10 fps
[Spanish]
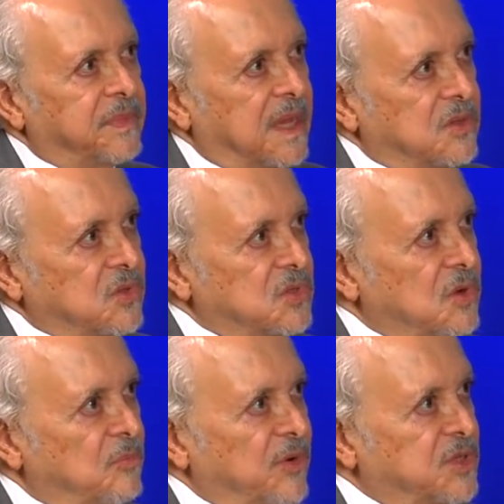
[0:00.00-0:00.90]
que estos
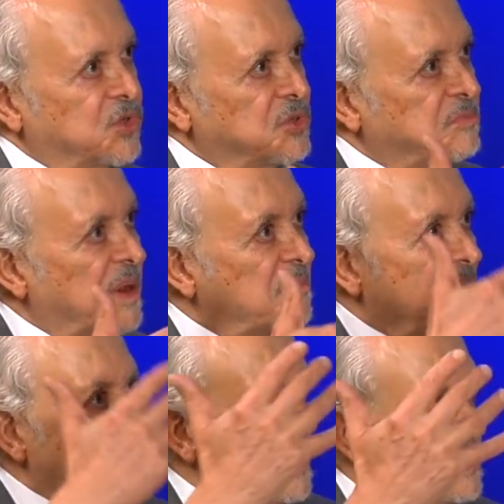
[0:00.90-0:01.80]
compuestos
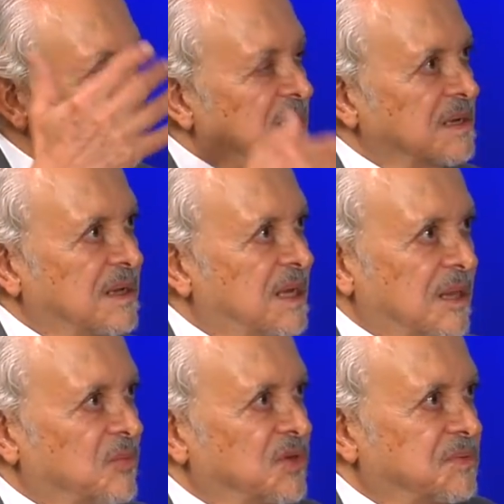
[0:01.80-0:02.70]
permanecen en la
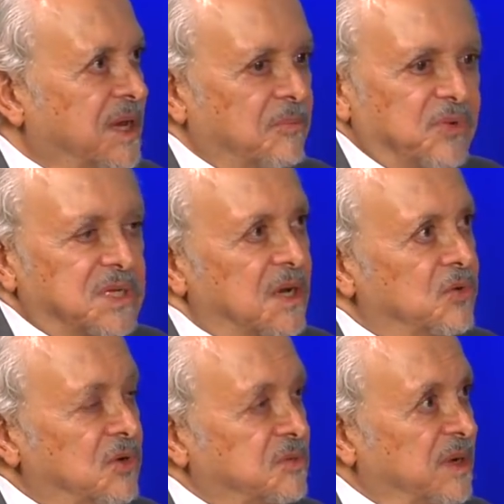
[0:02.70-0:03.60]
atmósfera, pues
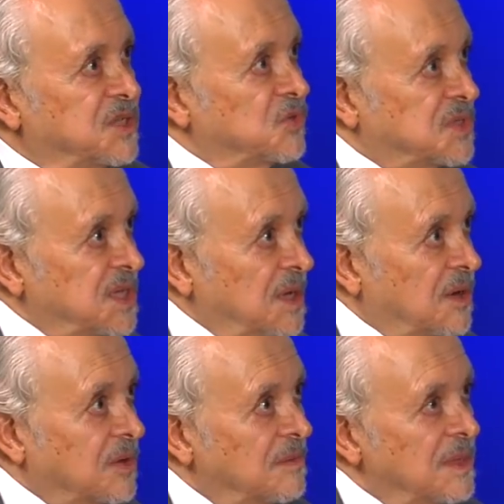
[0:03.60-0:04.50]
algunos más de un
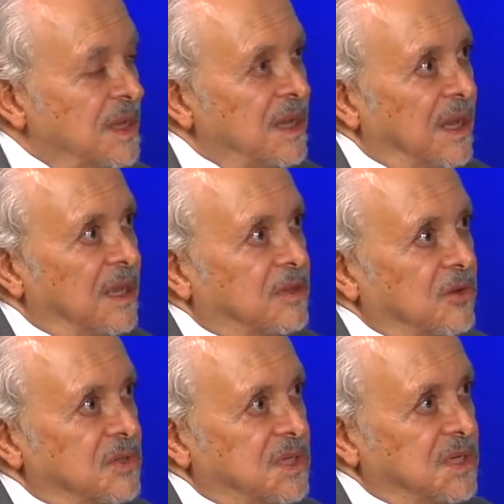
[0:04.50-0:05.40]
siglo.
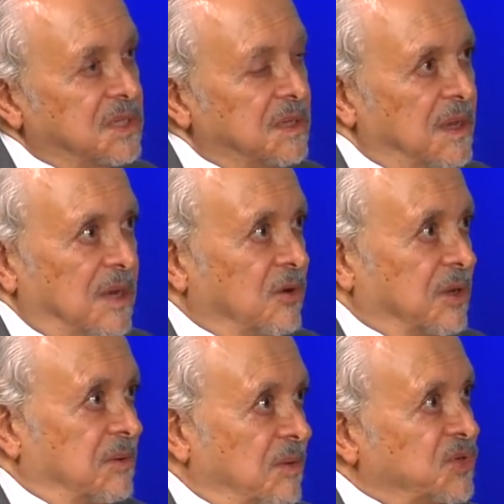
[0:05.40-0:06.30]
Entonces, lo
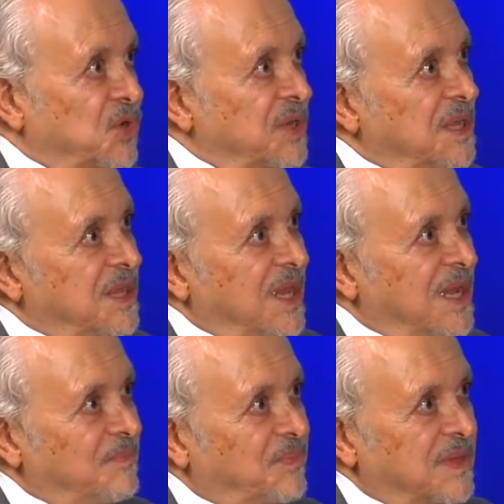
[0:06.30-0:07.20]
que vemos hoy en
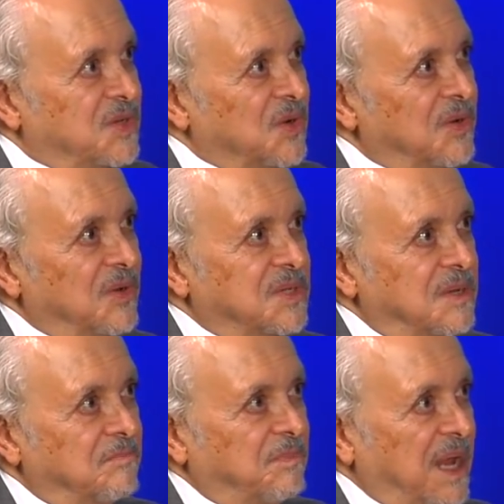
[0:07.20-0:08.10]
día son los
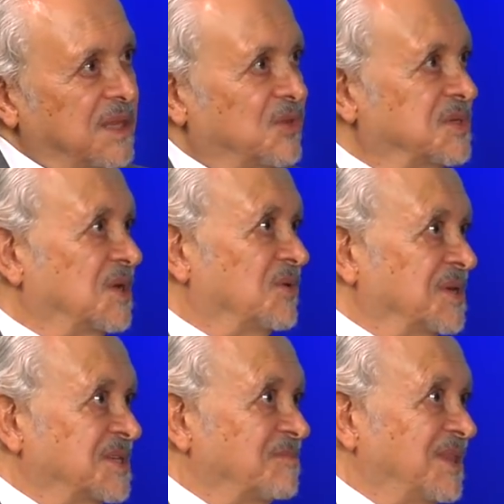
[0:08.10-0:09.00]
impactos de lo que
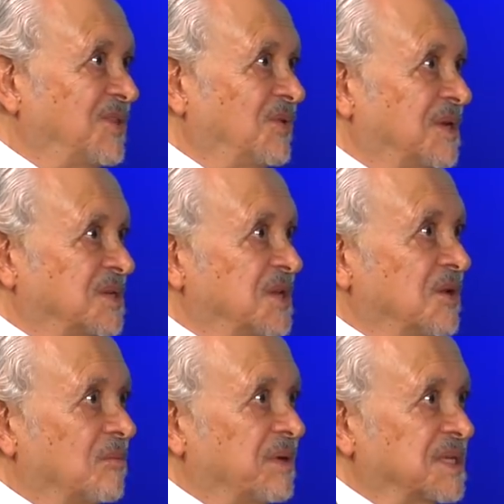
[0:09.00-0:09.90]
se emitió en el
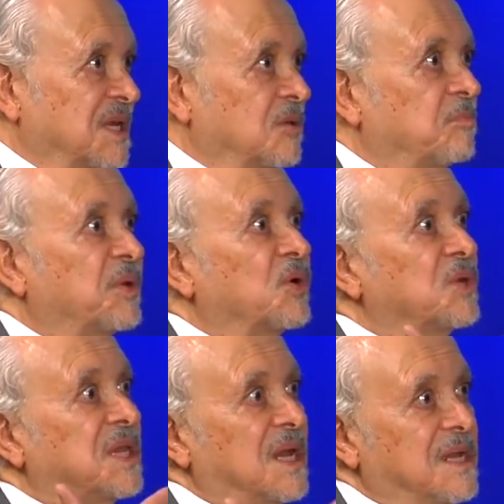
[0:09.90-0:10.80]
siglo pasado, pero
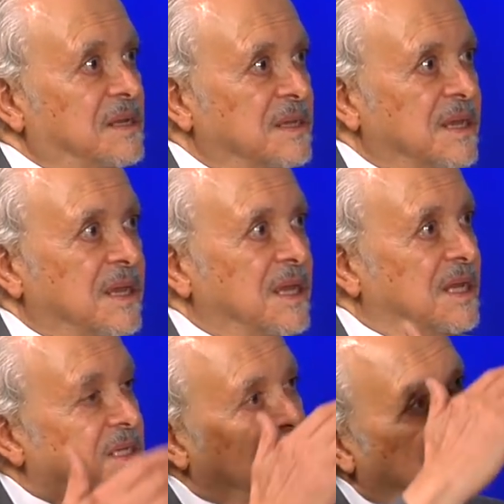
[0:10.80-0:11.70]
ya
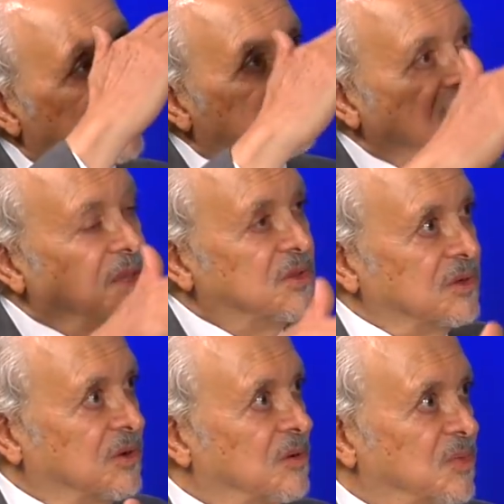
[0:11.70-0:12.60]
estamos
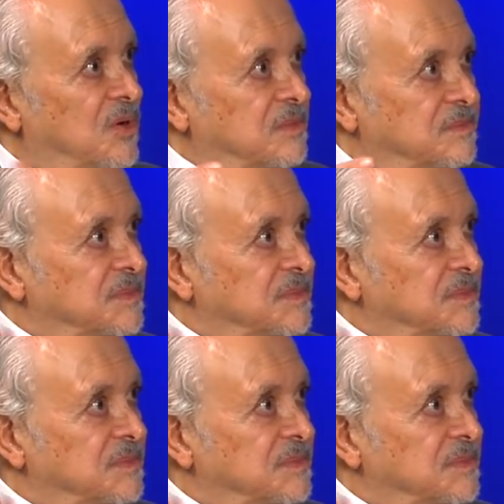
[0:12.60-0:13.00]
viendo cómo